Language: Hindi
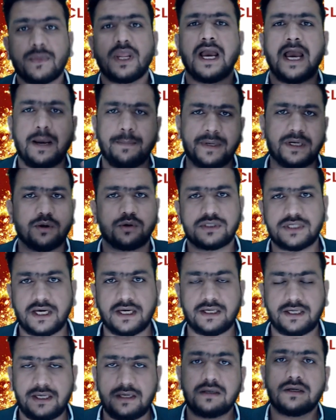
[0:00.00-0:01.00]
हैबिट हो जाए
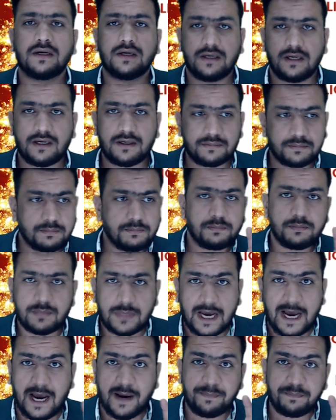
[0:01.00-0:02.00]
कि
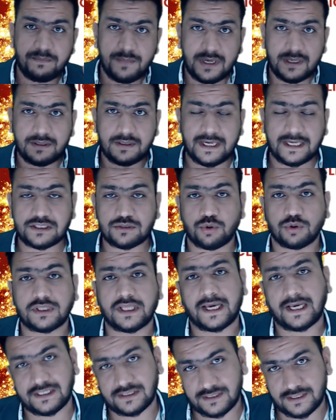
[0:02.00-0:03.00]
ऐप में टेस्ट होता
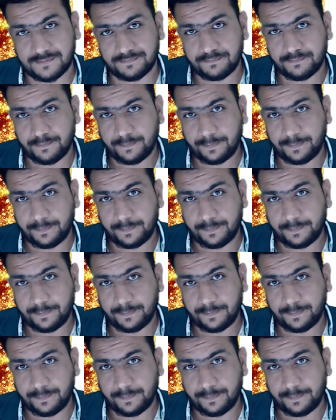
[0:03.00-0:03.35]
कैसे है